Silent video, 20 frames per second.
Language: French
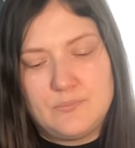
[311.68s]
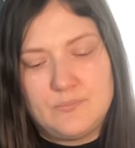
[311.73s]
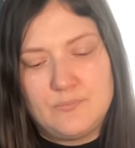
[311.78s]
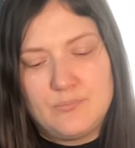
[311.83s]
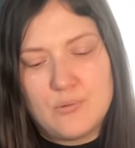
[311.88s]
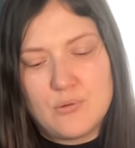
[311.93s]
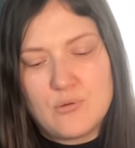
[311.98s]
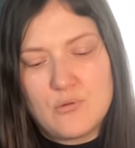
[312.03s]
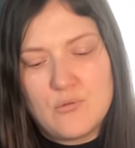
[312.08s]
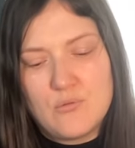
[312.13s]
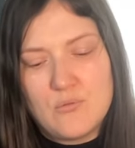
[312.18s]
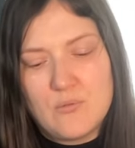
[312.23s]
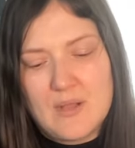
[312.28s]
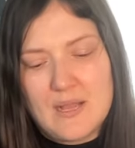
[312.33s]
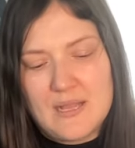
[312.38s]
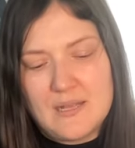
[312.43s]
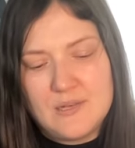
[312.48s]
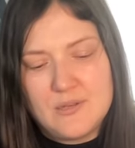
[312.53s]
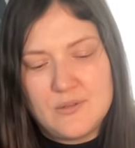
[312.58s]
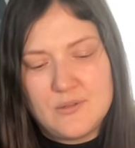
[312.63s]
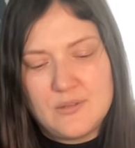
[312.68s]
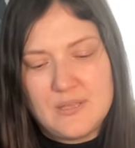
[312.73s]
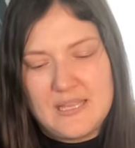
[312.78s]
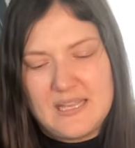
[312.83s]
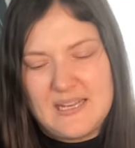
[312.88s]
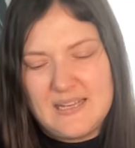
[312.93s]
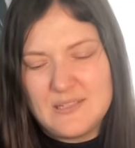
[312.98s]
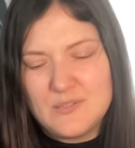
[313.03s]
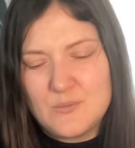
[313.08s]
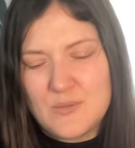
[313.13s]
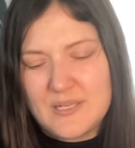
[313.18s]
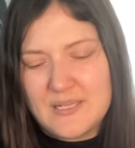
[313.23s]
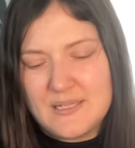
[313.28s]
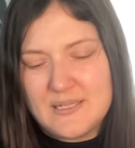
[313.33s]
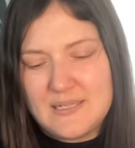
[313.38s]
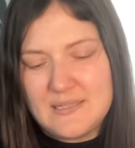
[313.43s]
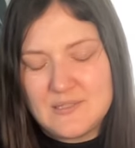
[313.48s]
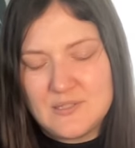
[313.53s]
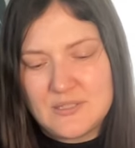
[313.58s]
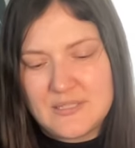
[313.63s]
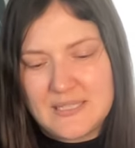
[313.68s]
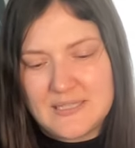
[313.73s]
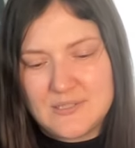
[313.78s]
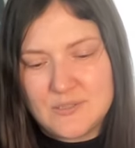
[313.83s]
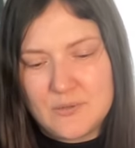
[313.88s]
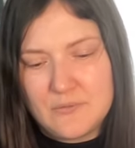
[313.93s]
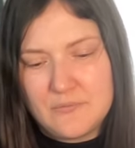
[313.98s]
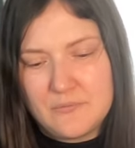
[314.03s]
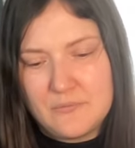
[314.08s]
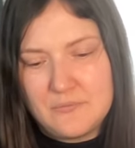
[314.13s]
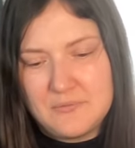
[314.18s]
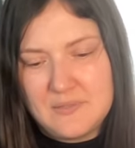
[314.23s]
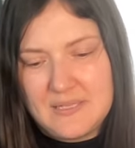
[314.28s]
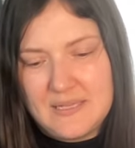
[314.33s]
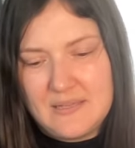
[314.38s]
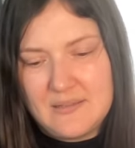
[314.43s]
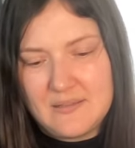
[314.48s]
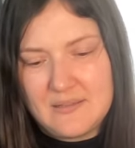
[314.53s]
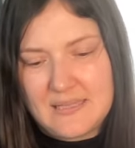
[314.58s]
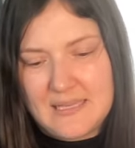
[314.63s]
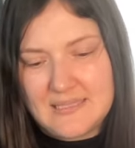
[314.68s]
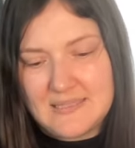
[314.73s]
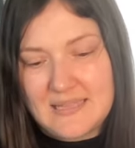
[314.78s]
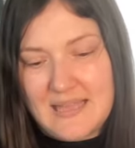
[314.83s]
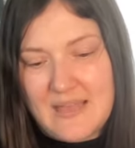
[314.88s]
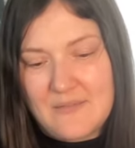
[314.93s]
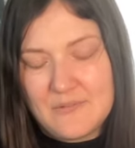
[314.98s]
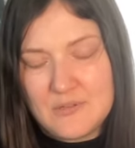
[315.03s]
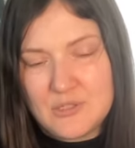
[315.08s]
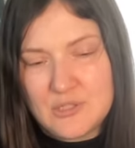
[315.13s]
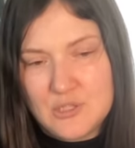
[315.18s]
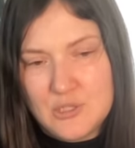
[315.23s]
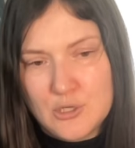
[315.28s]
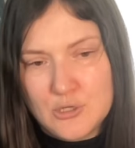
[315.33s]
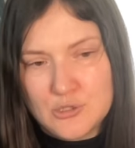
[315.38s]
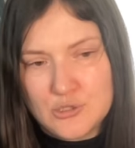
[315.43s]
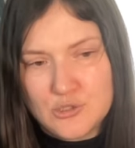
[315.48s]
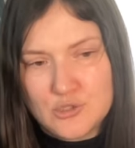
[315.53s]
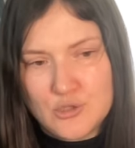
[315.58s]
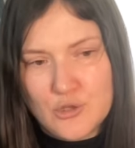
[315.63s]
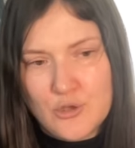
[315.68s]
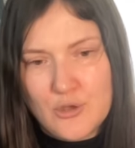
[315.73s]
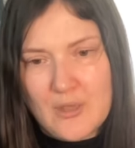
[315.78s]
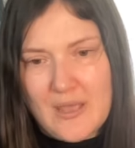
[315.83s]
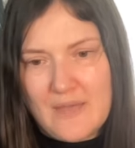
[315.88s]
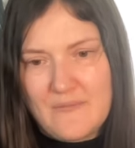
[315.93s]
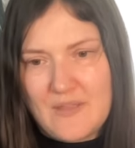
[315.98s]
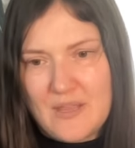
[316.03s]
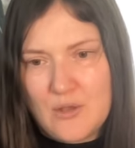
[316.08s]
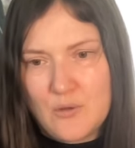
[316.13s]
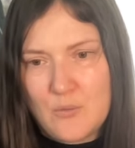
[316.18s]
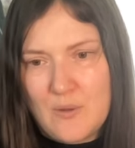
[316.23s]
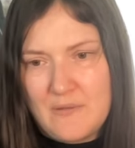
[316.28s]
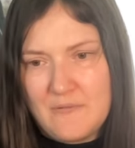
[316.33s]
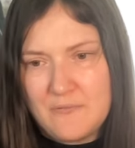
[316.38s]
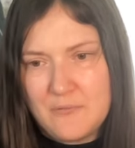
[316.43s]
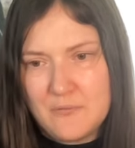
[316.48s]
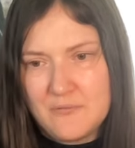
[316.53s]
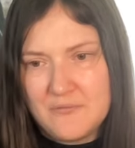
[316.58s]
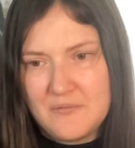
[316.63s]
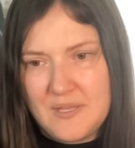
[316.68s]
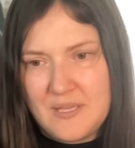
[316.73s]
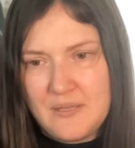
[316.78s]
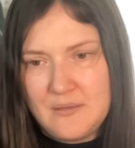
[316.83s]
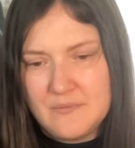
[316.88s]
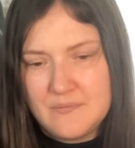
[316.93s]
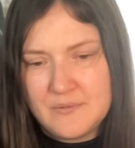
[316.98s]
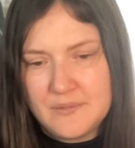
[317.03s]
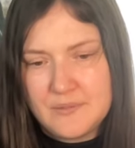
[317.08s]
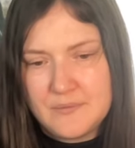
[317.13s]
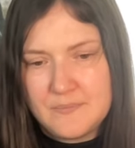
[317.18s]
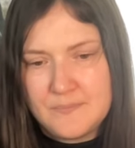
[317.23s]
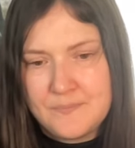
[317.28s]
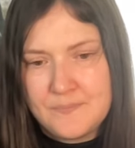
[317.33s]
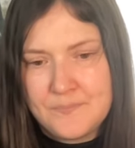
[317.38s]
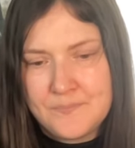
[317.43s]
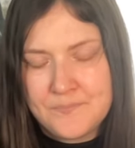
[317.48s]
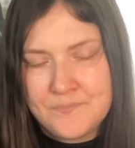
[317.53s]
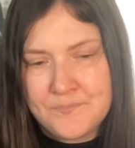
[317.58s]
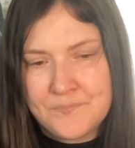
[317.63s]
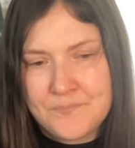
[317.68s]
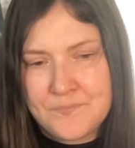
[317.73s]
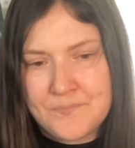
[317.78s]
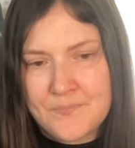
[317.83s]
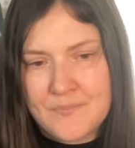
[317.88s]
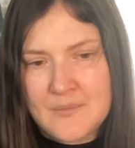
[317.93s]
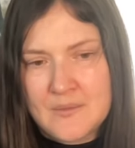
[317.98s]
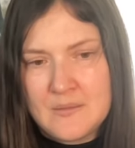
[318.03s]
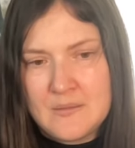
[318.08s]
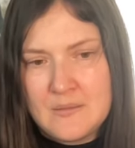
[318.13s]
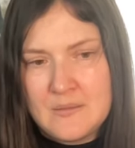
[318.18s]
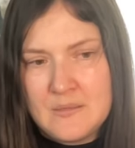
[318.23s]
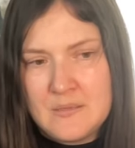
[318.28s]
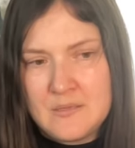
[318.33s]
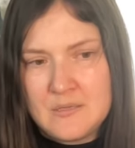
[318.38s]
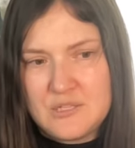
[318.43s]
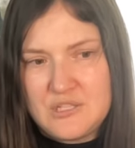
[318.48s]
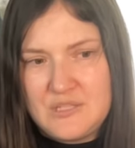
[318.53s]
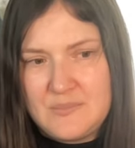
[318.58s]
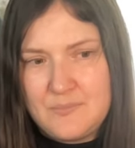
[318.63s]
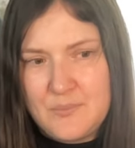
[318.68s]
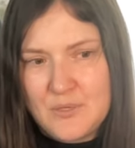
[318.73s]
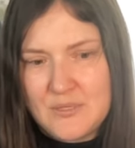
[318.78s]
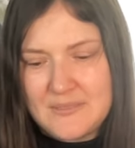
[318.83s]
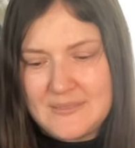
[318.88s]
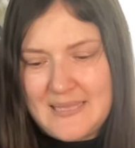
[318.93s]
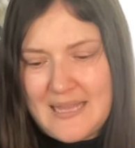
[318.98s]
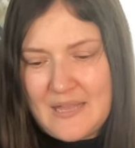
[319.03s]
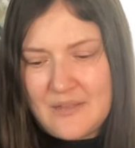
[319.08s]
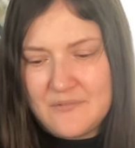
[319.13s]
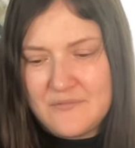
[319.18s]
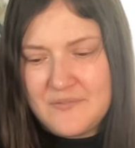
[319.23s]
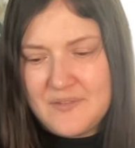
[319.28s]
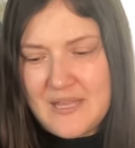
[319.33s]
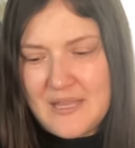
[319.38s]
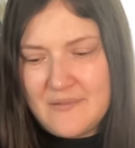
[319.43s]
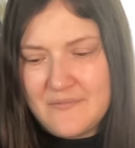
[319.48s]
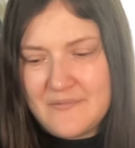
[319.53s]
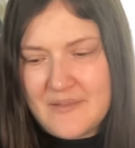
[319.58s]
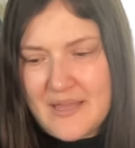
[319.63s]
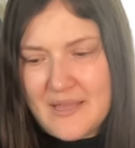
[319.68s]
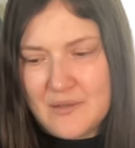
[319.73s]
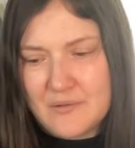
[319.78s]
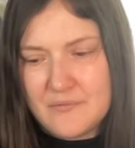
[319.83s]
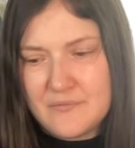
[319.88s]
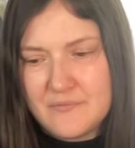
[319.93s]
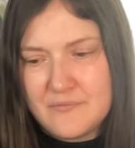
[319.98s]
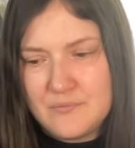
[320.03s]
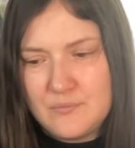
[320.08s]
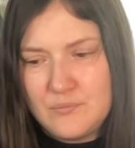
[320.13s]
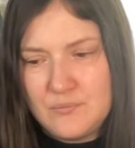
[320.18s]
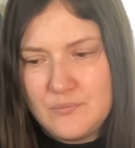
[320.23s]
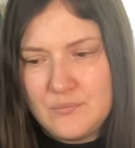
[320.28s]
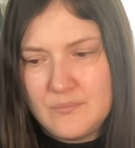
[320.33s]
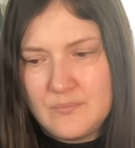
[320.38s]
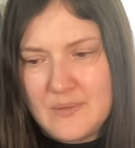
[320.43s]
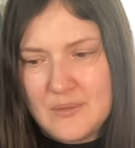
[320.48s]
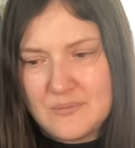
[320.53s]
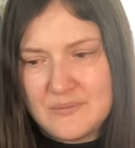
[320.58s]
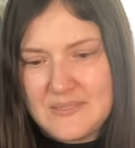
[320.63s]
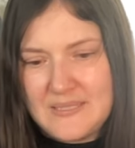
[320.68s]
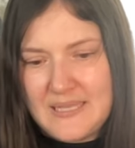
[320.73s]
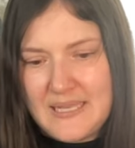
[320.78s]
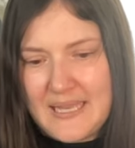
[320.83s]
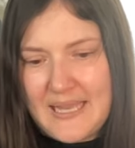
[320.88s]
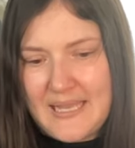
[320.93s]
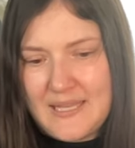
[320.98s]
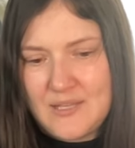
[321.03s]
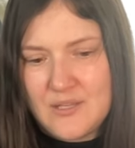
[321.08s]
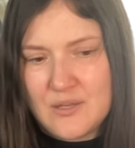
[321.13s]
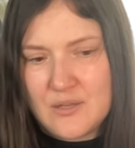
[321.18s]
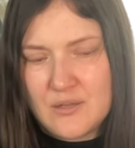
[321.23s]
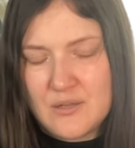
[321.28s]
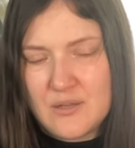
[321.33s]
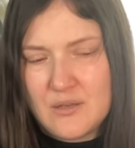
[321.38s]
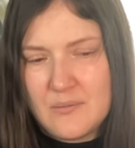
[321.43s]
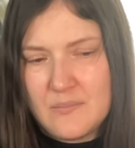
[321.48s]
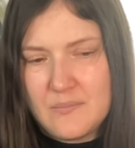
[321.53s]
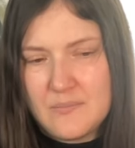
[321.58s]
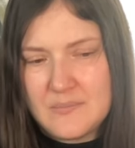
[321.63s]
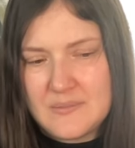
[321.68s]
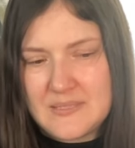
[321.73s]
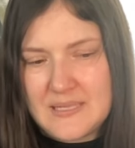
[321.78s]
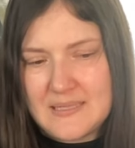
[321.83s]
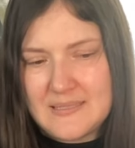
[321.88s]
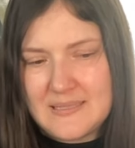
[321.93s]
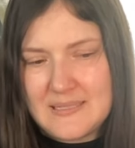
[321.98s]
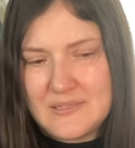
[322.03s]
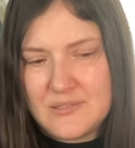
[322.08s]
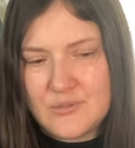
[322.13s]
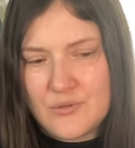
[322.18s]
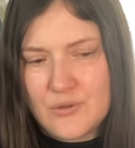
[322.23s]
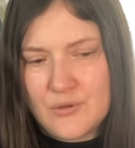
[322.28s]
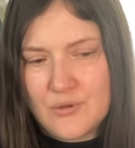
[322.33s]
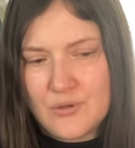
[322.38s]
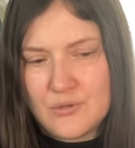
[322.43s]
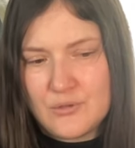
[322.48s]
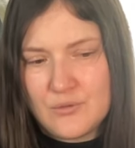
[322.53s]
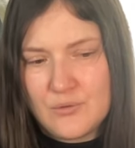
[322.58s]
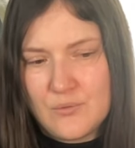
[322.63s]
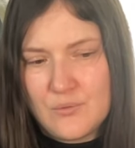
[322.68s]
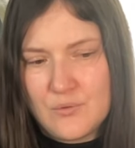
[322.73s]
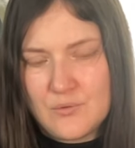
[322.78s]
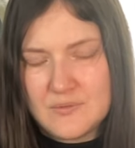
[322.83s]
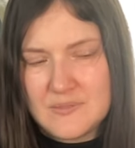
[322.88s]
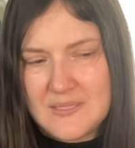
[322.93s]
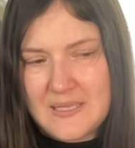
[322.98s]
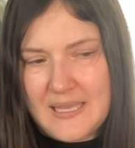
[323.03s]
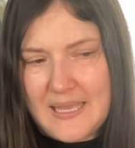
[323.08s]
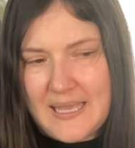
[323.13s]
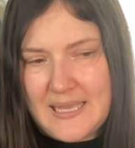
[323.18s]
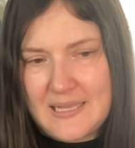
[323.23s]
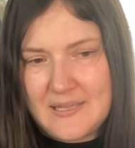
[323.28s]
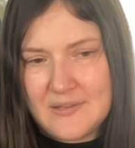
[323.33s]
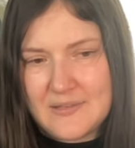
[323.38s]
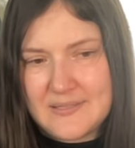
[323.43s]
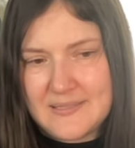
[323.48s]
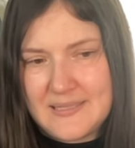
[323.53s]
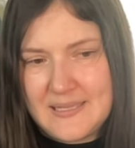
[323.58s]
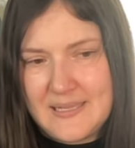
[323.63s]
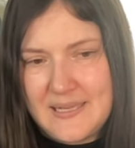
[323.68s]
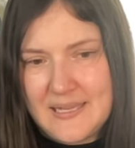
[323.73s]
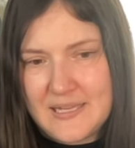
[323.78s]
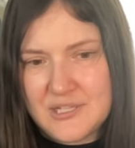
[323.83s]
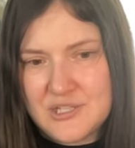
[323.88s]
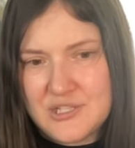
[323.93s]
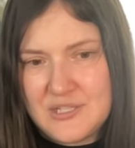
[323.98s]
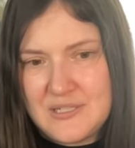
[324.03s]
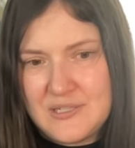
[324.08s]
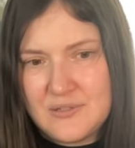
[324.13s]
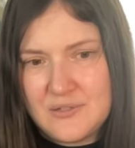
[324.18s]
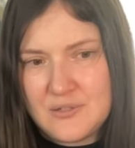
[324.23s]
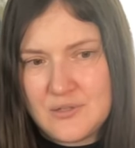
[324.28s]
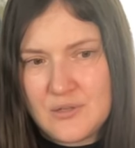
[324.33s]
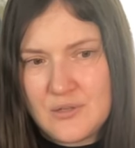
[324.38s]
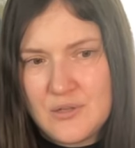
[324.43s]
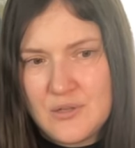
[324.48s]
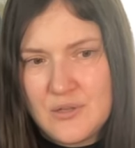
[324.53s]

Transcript: pourquoi, le it is what it is, qu'est-ce que vous voulez, le ce avec quoi il faut vivre, je dis pas que ça revient vers vous, mais on dirait que comme, sans dire que c'est un retour, on dirait que cette énergie-là